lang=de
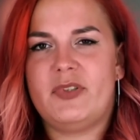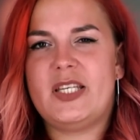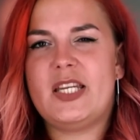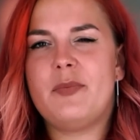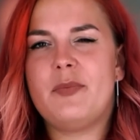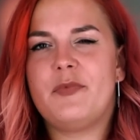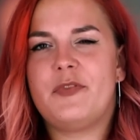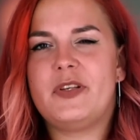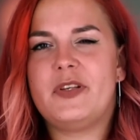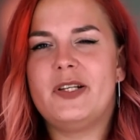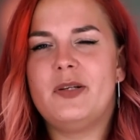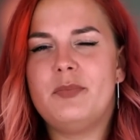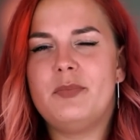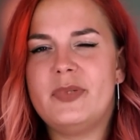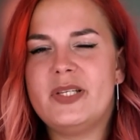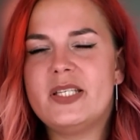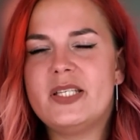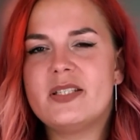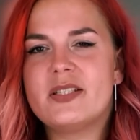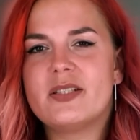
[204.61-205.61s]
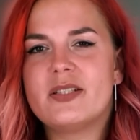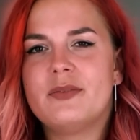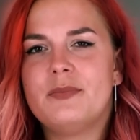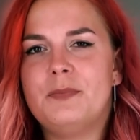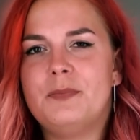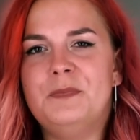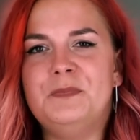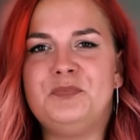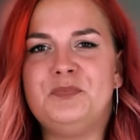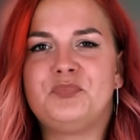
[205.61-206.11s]
Wir nehmen viel
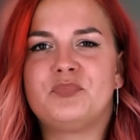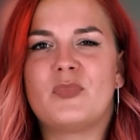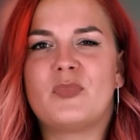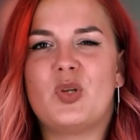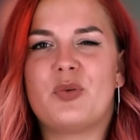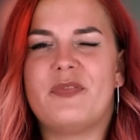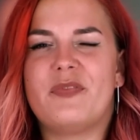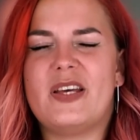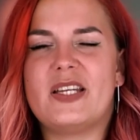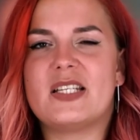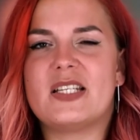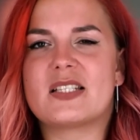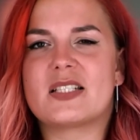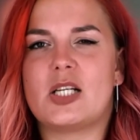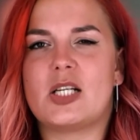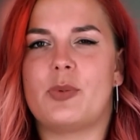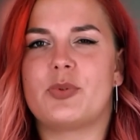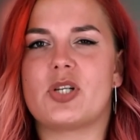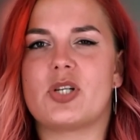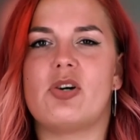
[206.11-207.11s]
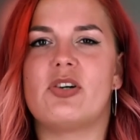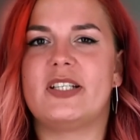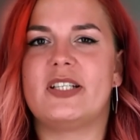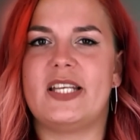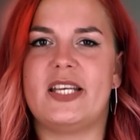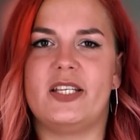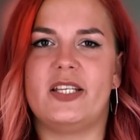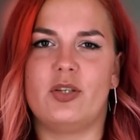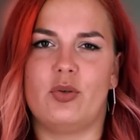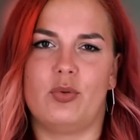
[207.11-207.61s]
mit, und werden das, glaube ich,
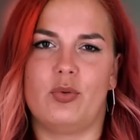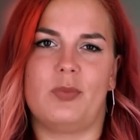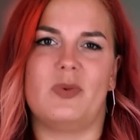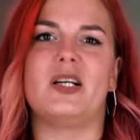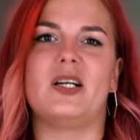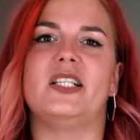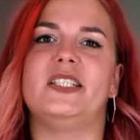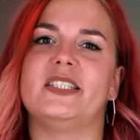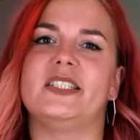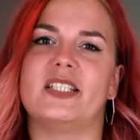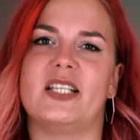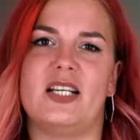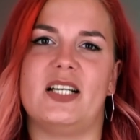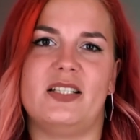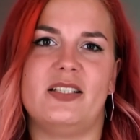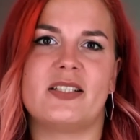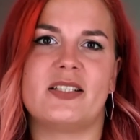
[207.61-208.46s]
auch in Erinnerung behalten,